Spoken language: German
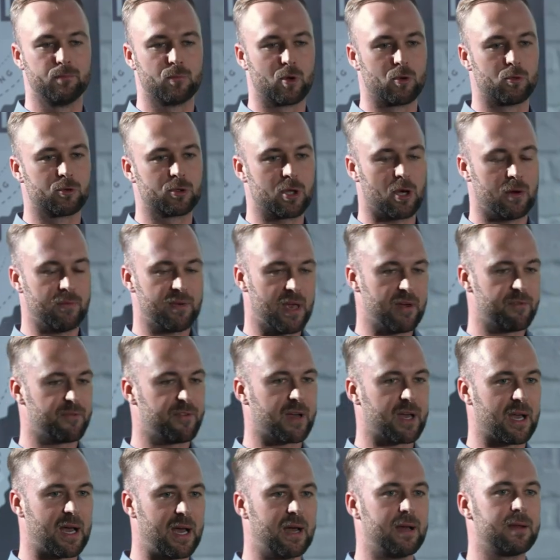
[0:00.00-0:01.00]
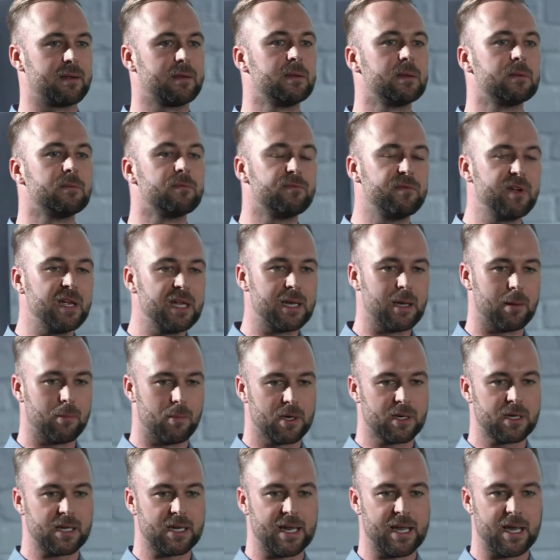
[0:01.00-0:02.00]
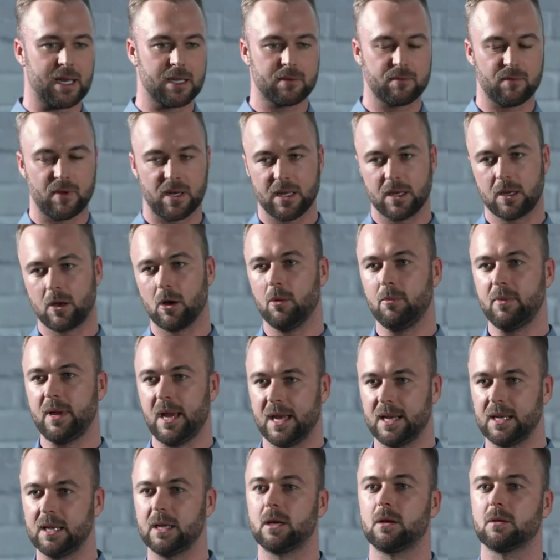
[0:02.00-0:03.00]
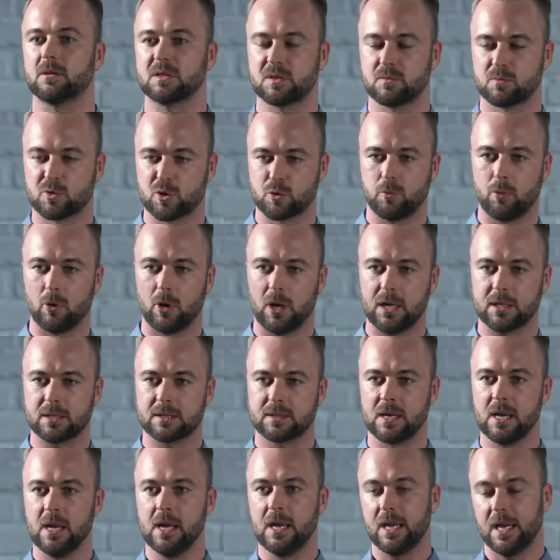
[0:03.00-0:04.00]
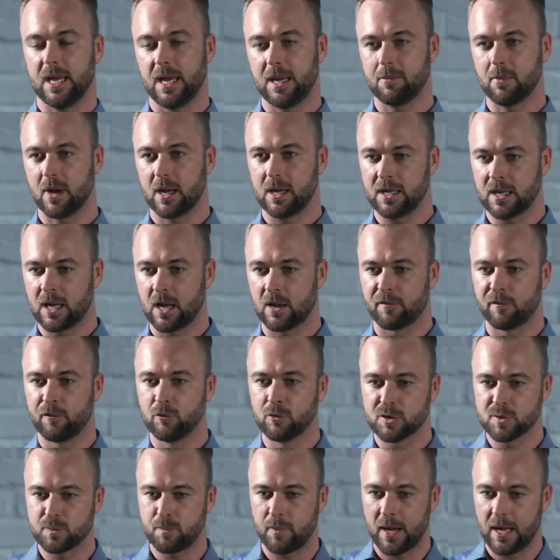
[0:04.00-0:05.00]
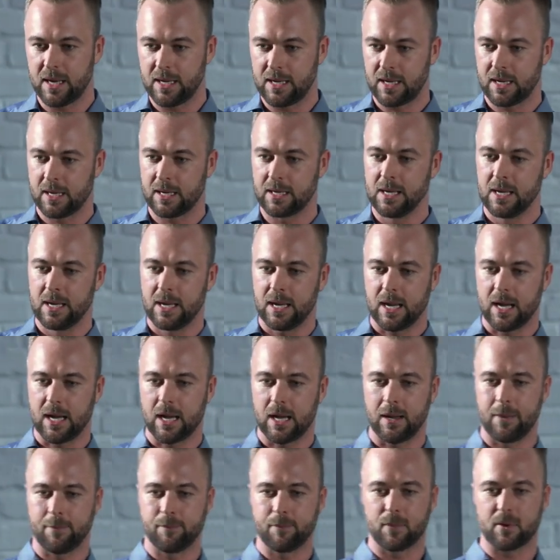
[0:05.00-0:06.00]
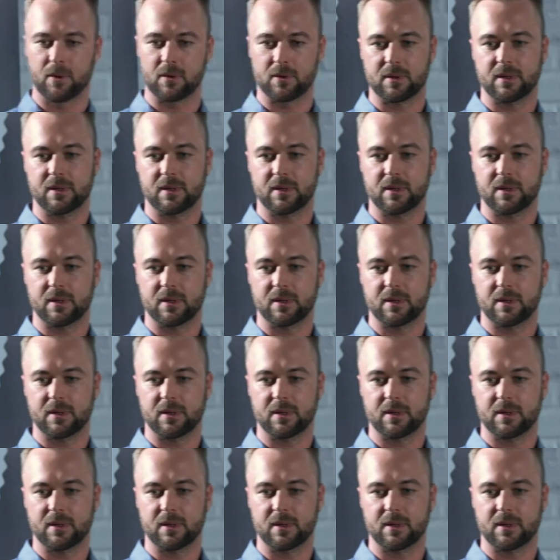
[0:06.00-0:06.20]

Und da habe ich einfach auch wieder mal gelernt, weil ich komme eigentlich aus dem Sport, ehemaliger Fußballer, ähm,